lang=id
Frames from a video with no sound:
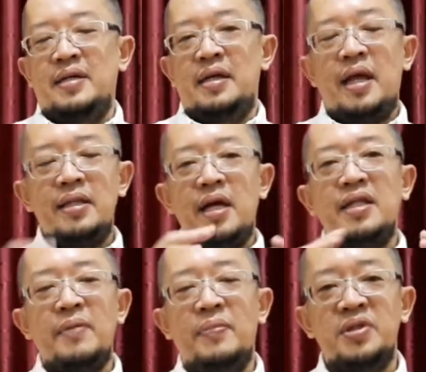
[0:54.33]

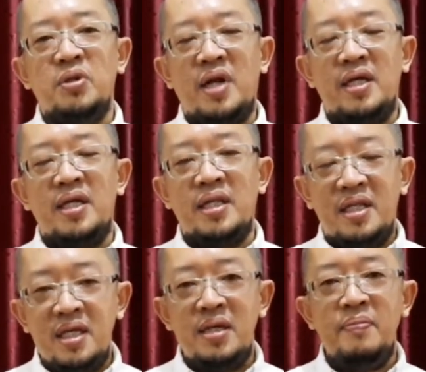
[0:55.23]
Kata-kata bersorak
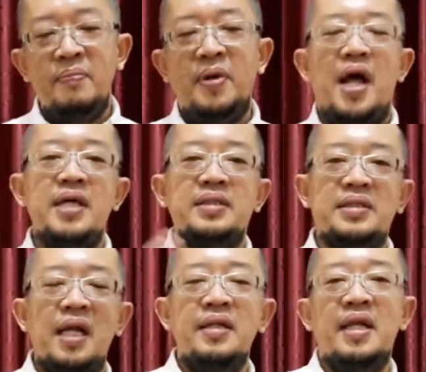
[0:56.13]
ini
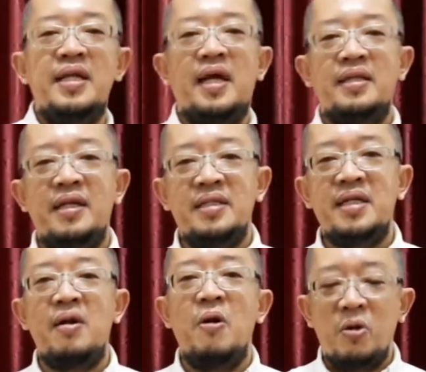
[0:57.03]
berasal dari kata
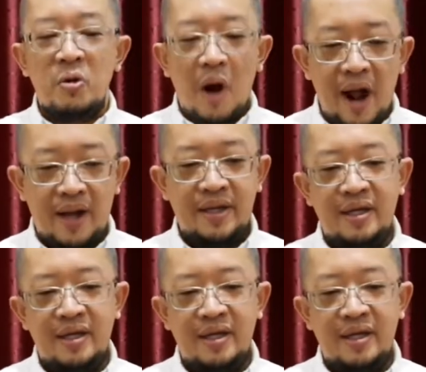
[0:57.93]
dasar ruah